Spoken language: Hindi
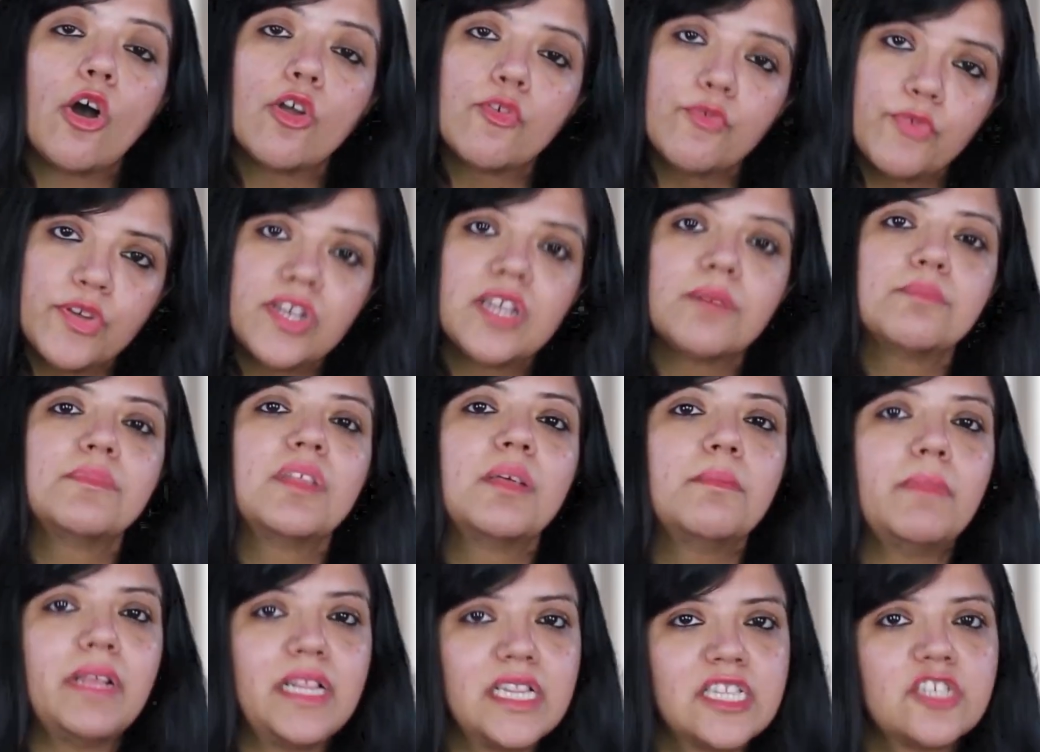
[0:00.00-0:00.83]
और फिर
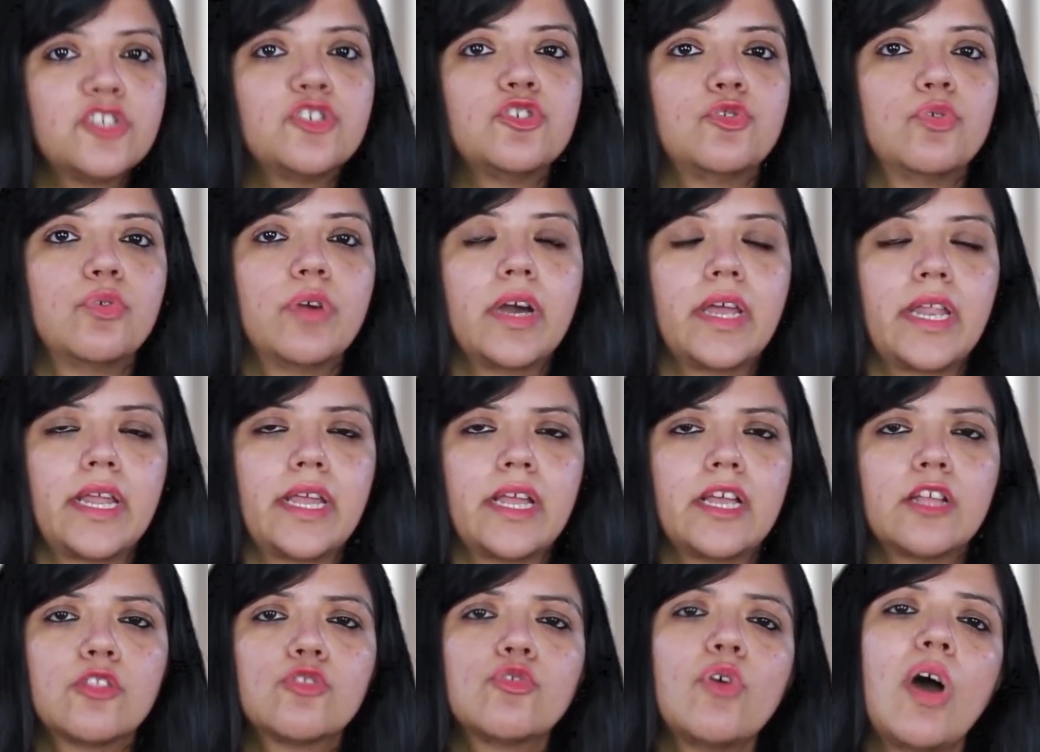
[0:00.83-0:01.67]
अपने मील्स शुरू
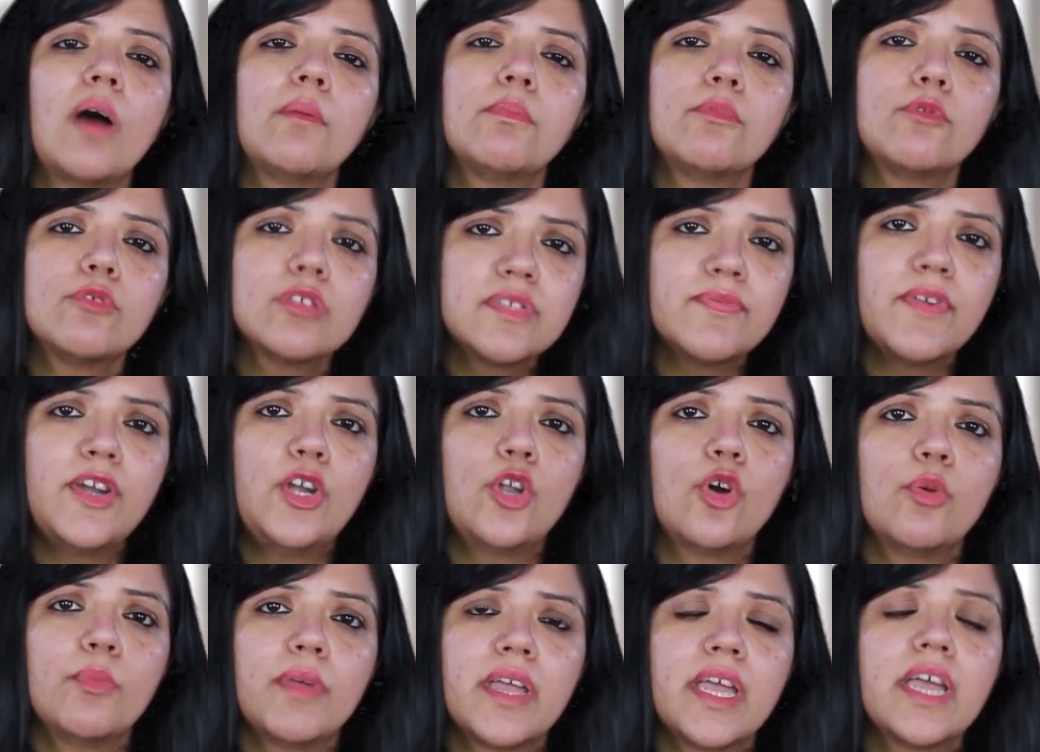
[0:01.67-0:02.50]
करें तो आप उस
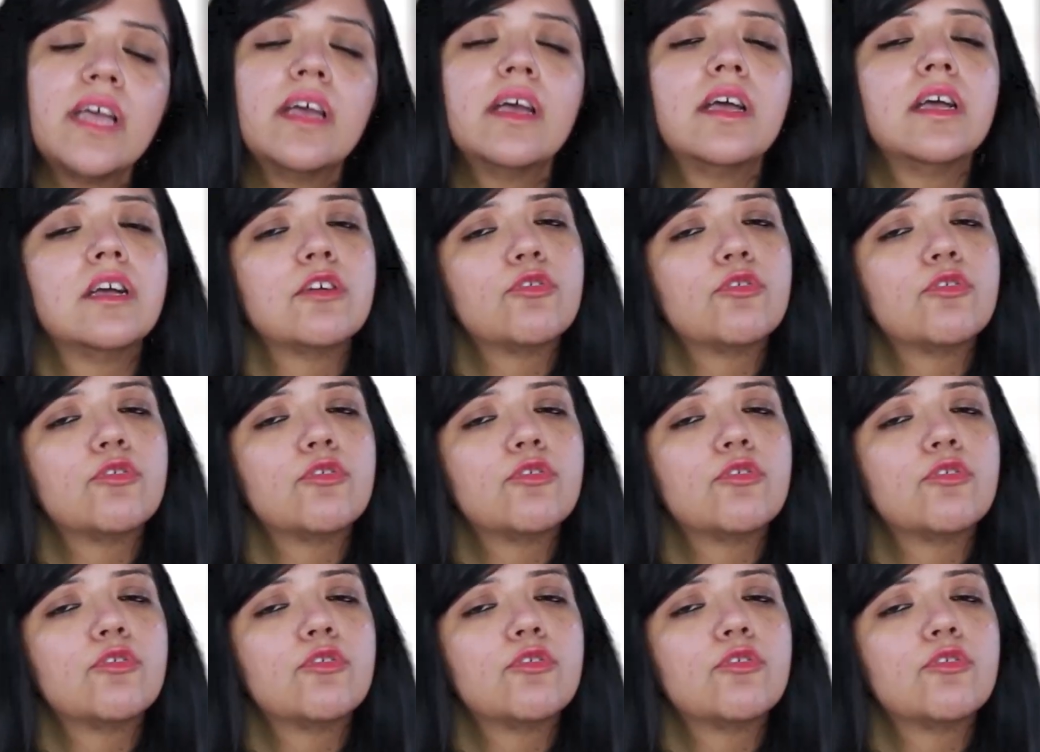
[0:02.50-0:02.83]
विंडो में